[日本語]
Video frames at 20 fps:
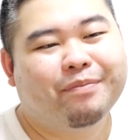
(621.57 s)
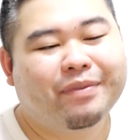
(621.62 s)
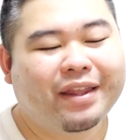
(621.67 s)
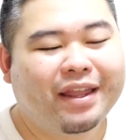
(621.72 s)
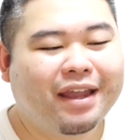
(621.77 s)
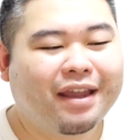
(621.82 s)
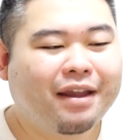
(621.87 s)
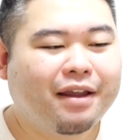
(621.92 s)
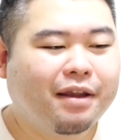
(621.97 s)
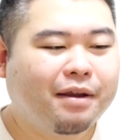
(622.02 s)

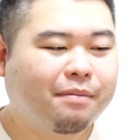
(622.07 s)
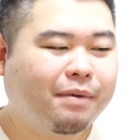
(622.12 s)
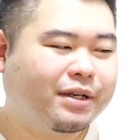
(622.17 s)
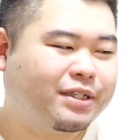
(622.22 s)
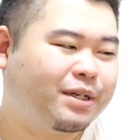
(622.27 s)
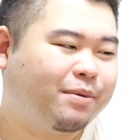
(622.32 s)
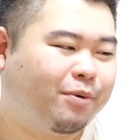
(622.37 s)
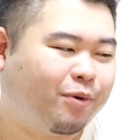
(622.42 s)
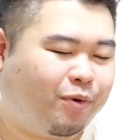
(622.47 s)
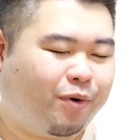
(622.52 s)
で、ま
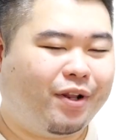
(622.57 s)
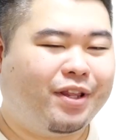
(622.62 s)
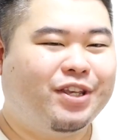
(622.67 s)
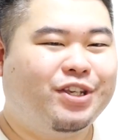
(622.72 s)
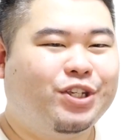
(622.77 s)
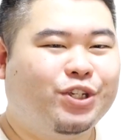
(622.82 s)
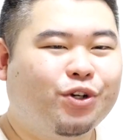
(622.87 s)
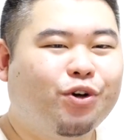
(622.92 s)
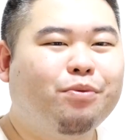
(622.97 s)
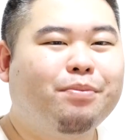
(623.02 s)
あじゃあもうこれ
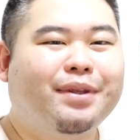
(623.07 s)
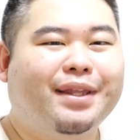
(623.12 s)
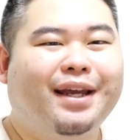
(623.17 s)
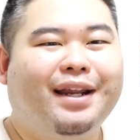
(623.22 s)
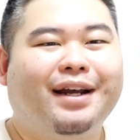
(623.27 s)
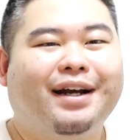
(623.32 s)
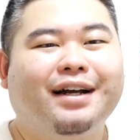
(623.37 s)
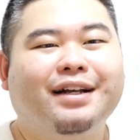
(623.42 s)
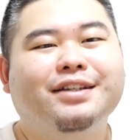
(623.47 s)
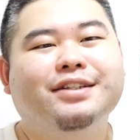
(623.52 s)
にしようみた
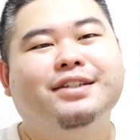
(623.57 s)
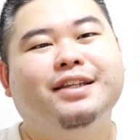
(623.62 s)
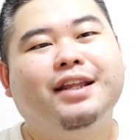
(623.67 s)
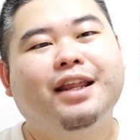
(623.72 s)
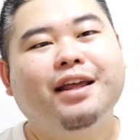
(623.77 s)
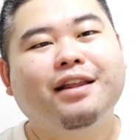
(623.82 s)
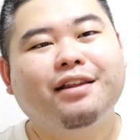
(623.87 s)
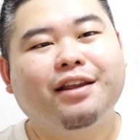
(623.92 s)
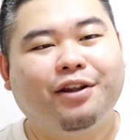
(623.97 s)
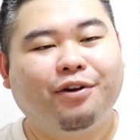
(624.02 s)
いな感じで
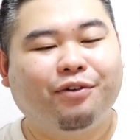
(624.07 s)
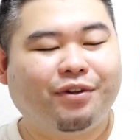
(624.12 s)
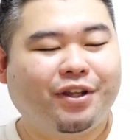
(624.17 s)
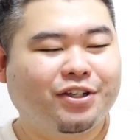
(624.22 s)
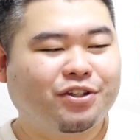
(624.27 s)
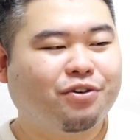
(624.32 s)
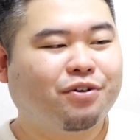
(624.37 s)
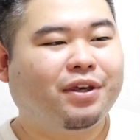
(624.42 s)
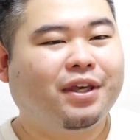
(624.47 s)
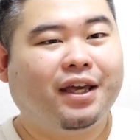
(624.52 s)
ね、で、いろん
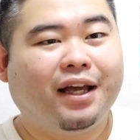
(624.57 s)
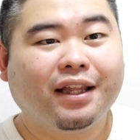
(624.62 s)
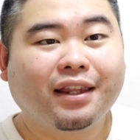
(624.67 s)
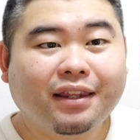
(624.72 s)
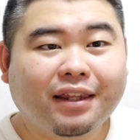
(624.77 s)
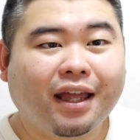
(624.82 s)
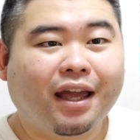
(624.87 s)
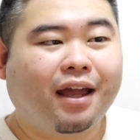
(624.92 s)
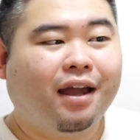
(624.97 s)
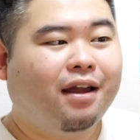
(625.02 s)
な商品
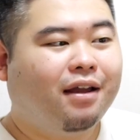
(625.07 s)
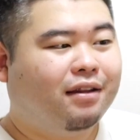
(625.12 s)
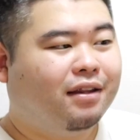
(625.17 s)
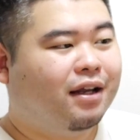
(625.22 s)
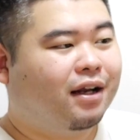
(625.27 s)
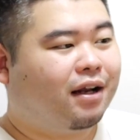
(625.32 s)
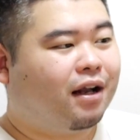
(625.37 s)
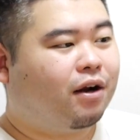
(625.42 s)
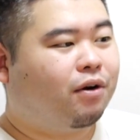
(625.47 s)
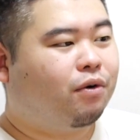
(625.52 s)
あって、
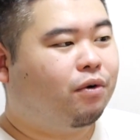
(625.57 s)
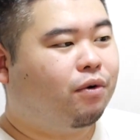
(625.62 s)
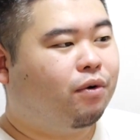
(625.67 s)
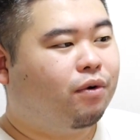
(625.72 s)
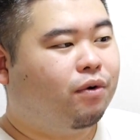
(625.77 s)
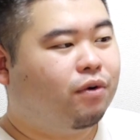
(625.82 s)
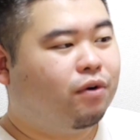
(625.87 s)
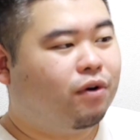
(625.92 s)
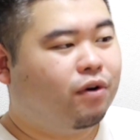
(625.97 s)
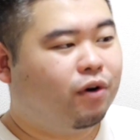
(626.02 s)
なんか
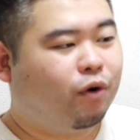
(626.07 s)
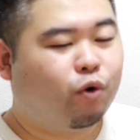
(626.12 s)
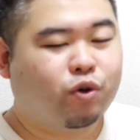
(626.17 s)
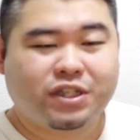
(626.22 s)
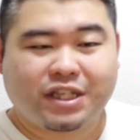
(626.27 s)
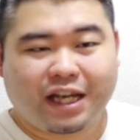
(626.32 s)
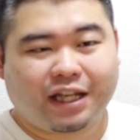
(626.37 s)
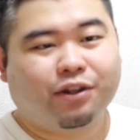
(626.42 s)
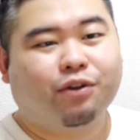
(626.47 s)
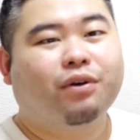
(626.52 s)
こう、お
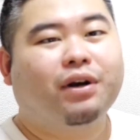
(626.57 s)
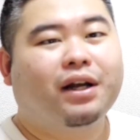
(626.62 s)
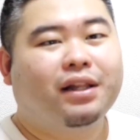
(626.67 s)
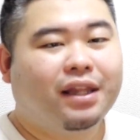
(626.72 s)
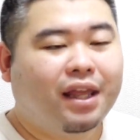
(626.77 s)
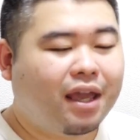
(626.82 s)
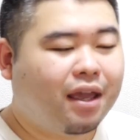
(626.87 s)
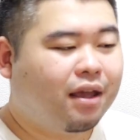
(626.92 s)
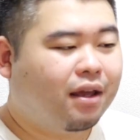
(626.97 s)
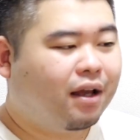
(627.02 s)
茶とか
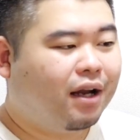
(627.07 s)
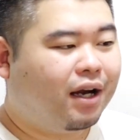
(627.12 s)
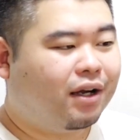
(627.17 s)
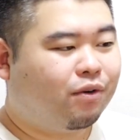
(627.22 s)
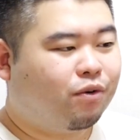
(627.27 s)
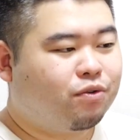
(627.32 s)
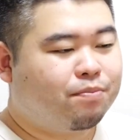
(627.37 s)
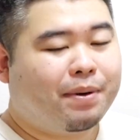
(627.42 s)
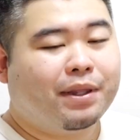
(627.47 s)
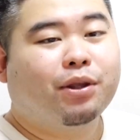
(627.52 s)
ね、あ
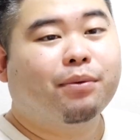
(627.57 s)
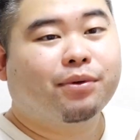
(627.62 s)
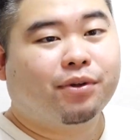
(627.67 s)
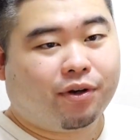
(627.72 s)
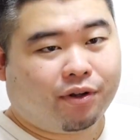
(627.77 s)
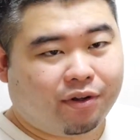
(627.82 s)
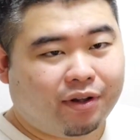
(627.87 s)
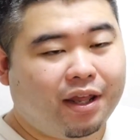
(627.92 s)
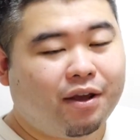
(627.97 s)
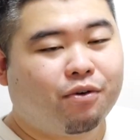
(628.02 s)
の、
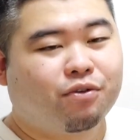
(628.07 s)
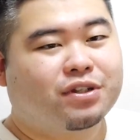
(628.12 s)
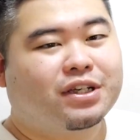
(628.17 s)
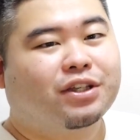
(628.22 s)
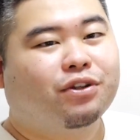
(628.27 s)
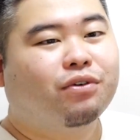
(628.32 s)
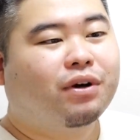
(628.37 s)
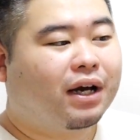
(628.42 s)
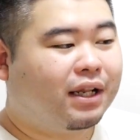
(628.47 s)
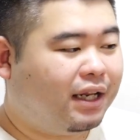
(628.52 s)
ペットボトルのね、お
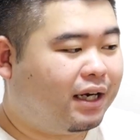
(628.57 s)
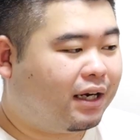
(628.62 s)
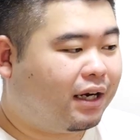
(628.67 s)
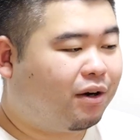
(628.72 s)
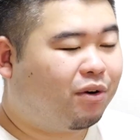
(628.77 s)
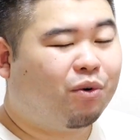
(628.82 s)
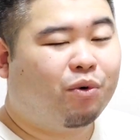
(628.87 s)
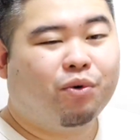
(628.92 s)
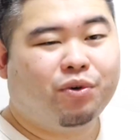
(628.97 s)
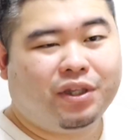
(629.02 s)
茶とか、なんか
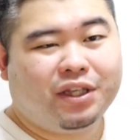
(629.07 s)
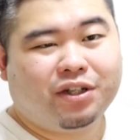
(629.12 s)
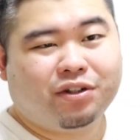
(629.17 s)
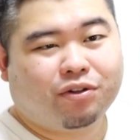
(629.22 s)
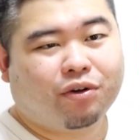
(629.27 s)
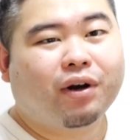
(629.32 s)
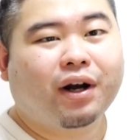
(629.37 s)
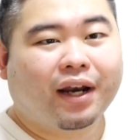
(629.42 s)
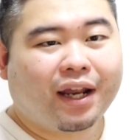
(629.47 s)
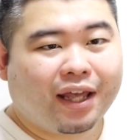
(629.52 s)
こう、お肉
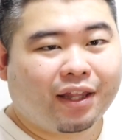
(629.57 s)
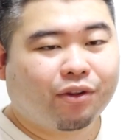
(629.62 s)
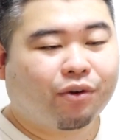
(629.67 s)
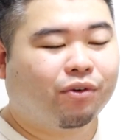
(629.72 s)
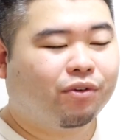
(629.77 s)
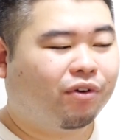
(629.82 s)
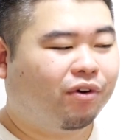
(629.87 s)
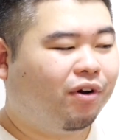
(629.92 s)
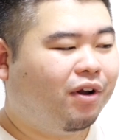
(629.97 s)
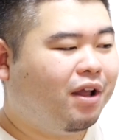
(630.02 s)
とか冷
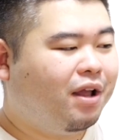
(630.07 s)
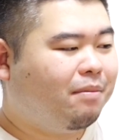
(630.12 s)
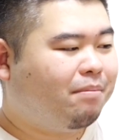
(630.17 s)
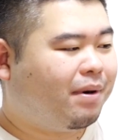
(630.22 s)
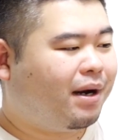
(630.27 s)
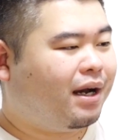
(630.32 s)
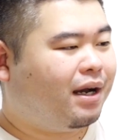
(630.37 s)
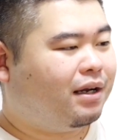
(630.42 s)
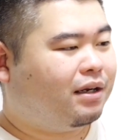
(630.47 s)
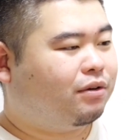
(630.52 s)
凍の、
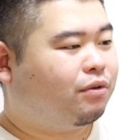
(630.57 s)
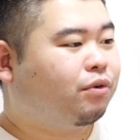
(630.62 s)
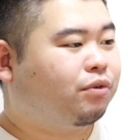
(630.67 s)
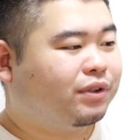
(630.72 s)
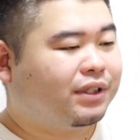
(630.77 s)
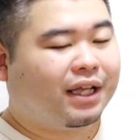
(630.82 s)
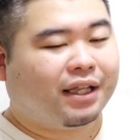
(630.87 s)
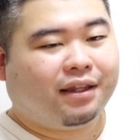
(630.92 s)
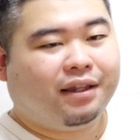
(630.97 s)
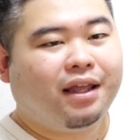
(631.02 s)
まあ、こう
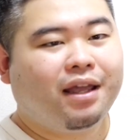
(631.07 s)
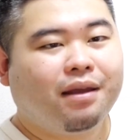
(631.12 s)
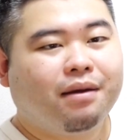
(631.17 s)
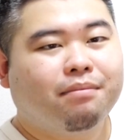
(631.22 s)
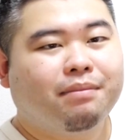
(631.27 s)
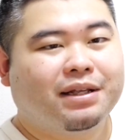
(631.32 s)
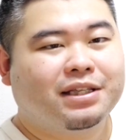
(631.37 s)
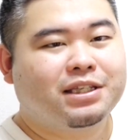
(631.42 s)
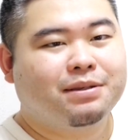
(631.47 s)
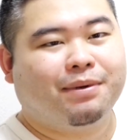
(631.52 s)
普段ね、
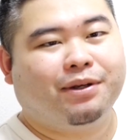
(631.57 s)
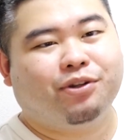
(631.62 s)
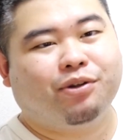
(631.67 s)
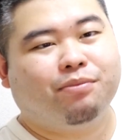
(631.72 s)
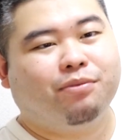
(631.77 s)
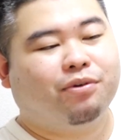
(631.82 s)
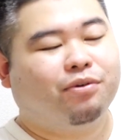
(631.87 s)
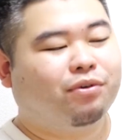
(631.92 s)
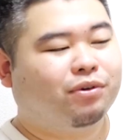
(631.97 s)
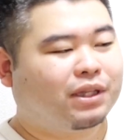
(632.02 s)
まあ妻と
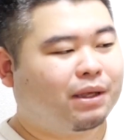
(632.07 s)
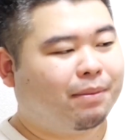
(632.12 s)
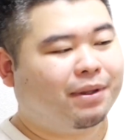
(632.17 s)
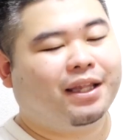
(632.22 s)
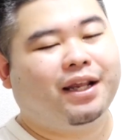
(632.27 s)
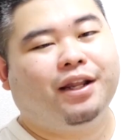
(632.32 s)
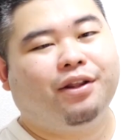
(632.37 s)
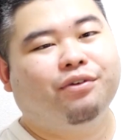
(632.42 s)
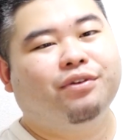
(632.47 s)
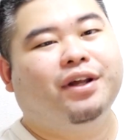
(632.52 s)
もこう食べ
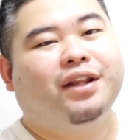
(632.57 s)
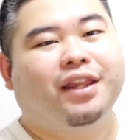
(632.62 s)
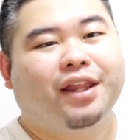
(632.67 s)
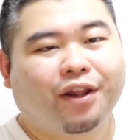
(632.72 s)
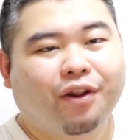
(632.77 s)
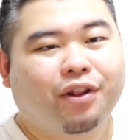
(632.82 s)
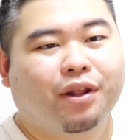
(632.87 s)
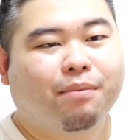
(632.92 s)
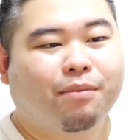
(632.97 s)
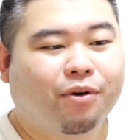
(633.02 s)
たり飲んだりで
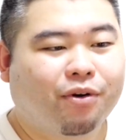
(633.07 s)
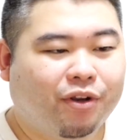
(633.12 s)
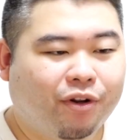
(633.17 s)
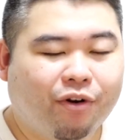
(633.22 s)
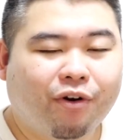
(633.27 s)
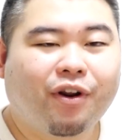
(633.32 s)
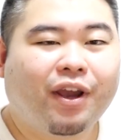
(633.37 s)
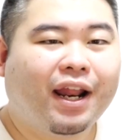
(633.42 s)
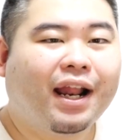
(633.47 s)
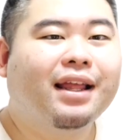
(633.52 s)
きるのもい
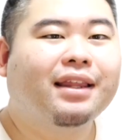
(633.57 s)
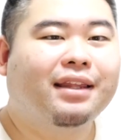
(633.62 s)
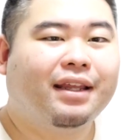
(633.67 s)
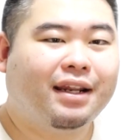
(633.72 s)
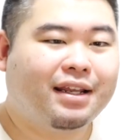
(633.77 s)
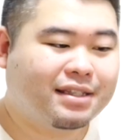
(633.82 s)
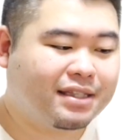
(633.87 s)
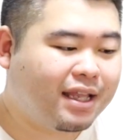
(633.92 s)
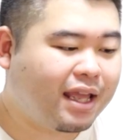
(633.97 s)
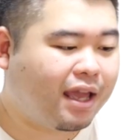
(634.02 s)
ろいろ選んで
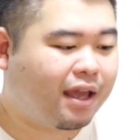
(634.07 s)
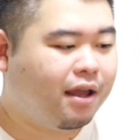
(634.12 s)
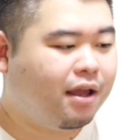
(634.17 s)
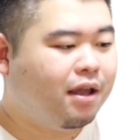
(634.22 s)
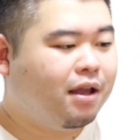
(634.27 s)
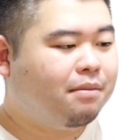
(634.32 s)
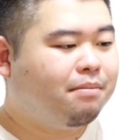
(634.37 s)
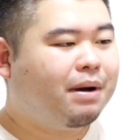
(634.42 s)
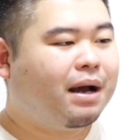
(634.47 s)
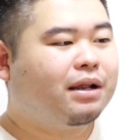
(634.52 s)
ですね、
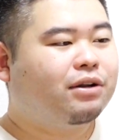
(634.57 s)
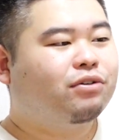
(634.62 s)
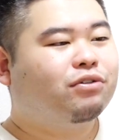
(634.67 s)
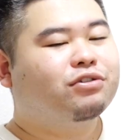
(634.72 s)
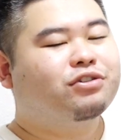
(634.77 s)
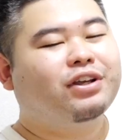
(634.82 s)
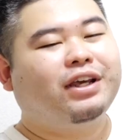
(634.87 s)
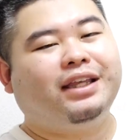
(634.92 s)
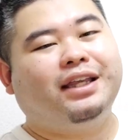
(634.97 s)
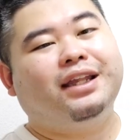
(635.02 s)
まああ
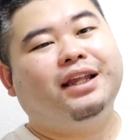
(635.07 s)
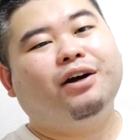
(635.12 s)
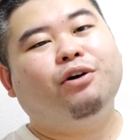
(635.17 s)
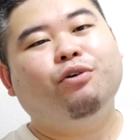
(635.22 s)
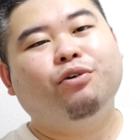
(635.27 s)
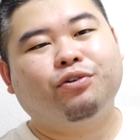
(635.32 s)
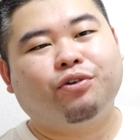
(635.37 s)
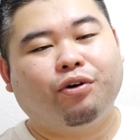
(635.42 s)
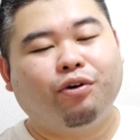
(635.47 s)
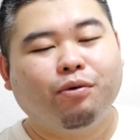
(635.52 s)
の、それいただ
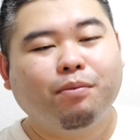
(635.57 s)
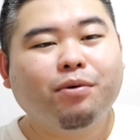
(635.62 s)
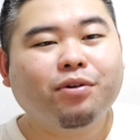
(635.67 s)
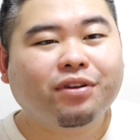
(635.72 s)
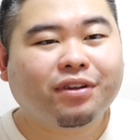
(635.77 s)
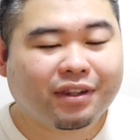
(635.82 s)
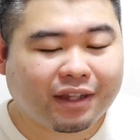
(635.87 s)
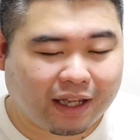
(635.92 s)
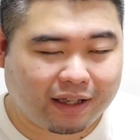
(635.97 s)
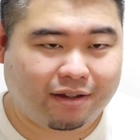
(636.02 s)
こうと
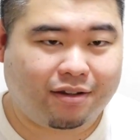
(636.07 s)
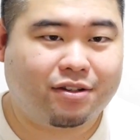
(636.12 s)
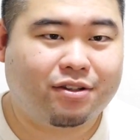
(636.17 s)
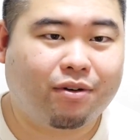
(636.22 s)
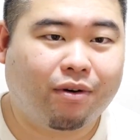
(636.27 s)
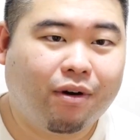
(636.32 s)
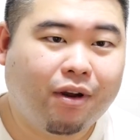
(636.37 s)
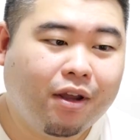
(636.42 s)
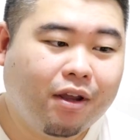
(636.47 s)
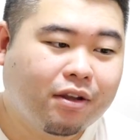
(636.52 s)
思ったんです
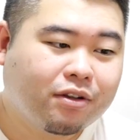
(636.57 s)
よ。